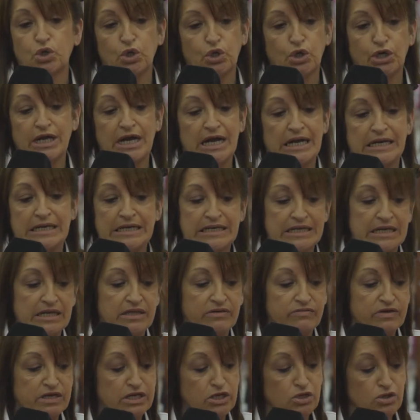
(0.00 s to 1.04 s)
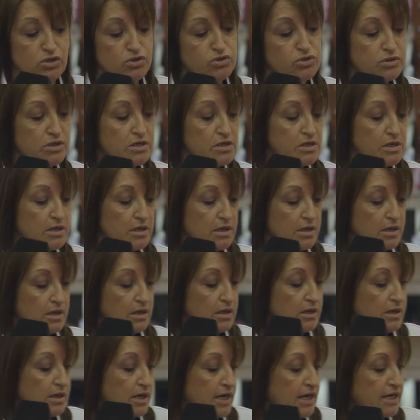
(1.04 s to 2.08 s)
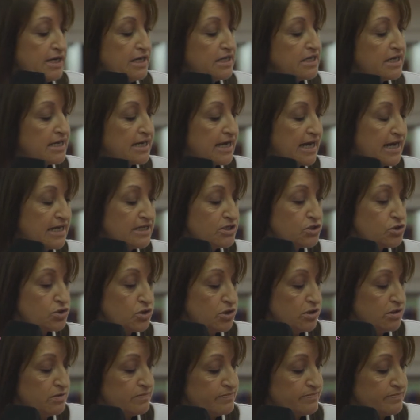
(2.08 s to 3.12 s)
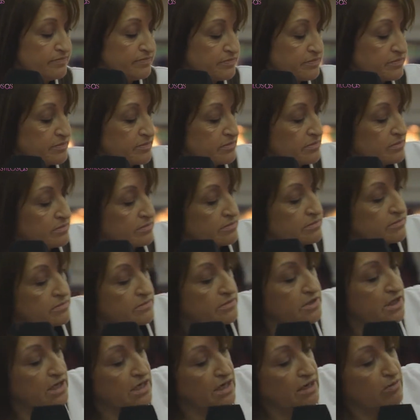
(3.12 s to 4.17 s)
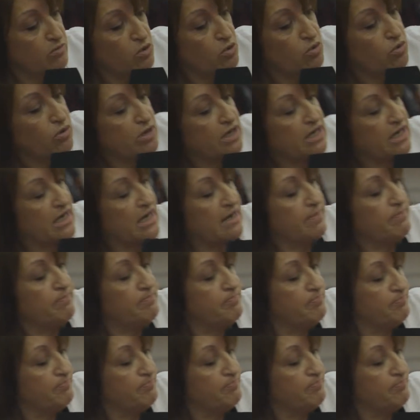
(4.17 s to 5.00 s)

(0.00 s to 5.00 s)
colores alegres, divinos. En este caso tenemos un crepe